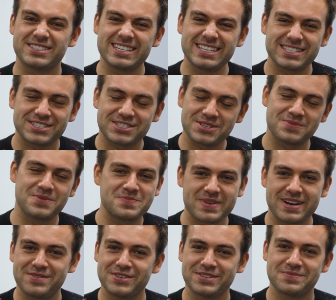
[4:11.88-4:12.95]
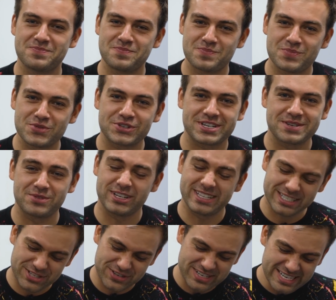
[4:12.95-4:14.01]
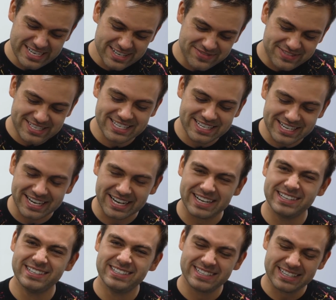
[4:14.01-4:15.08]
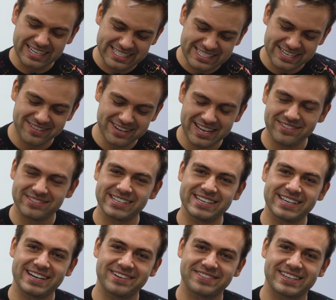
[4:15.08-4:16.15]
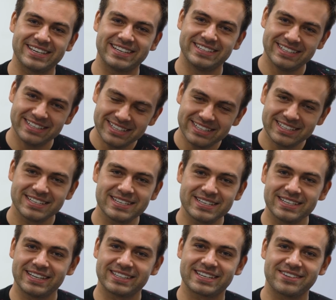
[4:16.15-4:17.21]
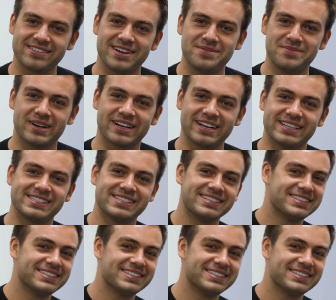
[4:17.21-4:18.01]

вот знаете, чтобы прям вот пушка была. Так что все оставляем заявки и открываем магазин.